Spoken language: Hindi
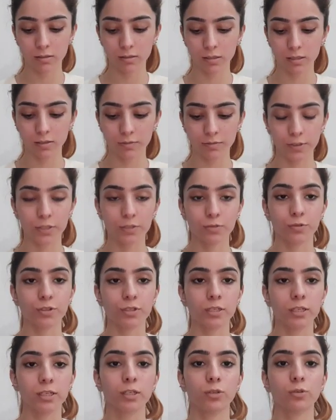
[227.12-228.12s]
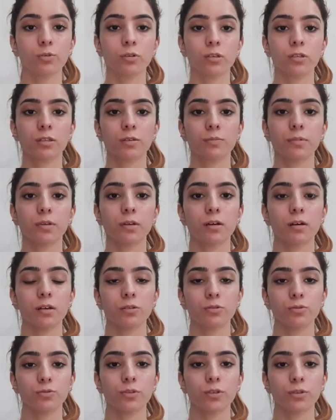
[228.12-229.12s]
ये फेस वॉश लेके थोड़ा सा अपना
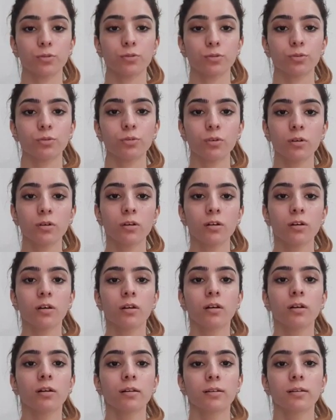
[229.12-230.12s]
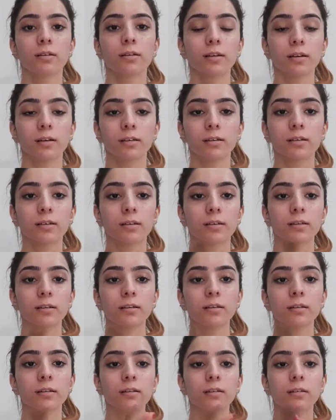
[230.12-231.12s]
हाथ जो है इनको मिला करके
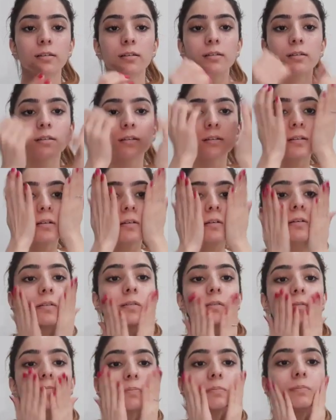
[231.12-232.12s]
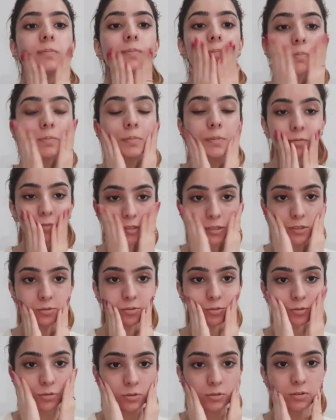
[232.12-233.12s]
अपने फेस
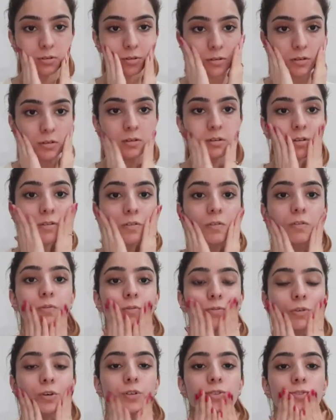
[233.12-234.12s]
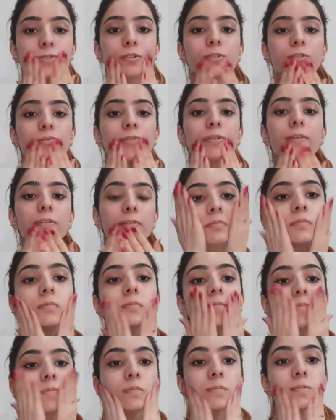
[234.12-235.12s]
को वॉश करूँगी
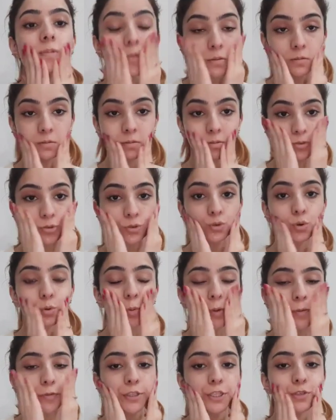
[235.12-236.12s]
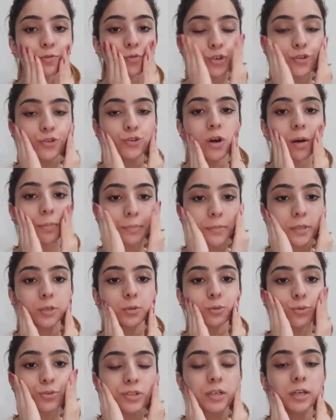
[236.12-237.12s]
जो भी फेस वॉश आपने
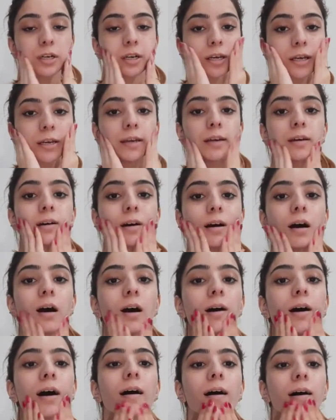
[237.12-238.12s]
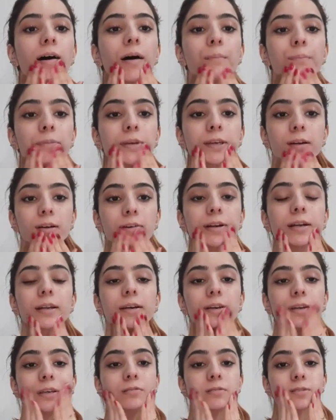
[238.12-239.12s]
यूज़ करना है आपने क्या करना
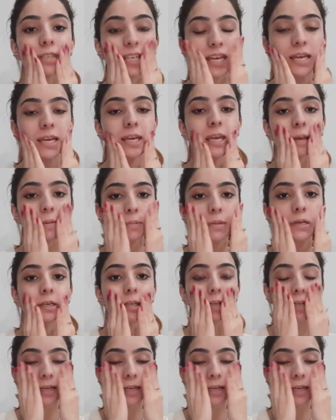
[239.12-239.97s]
है कि उससे एक मिनट के